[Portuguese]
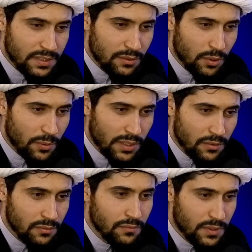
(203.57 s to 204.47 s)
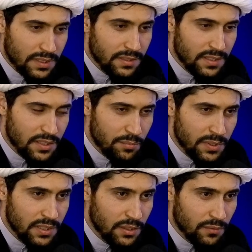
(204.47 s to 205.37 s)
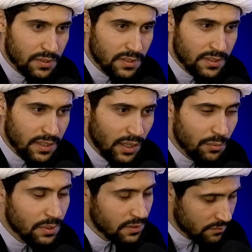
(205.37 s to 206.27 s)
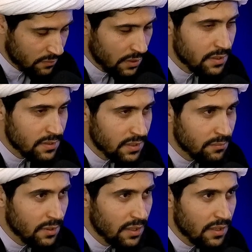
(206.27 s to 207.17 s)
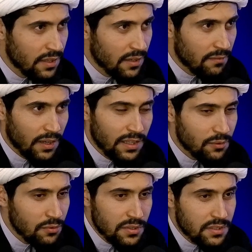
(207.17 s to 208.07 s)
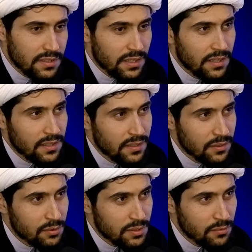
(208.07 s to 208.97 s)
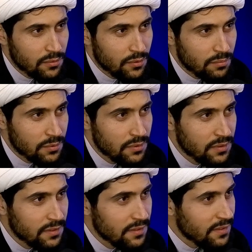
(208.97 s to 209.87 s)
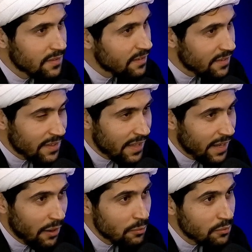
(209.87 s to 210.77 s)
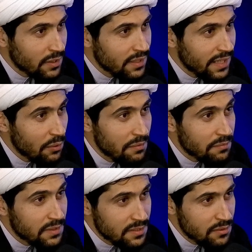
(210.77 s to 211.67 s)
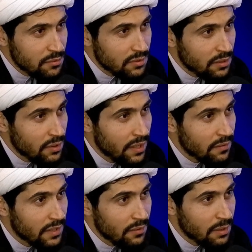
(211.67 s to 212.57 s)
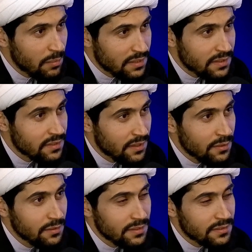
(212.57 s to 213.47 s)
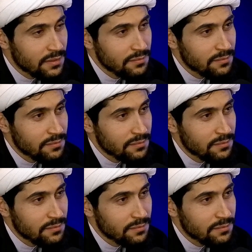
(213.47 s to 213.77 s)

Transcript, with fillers: de qualquer um, você tem espírito, você tem alma? Fala assim. Fala onde está ele no Sim. seu corpo. Não sabe. É algo que não é físico, ninguém, é, não, é, ninguém... não é material, Sim. então...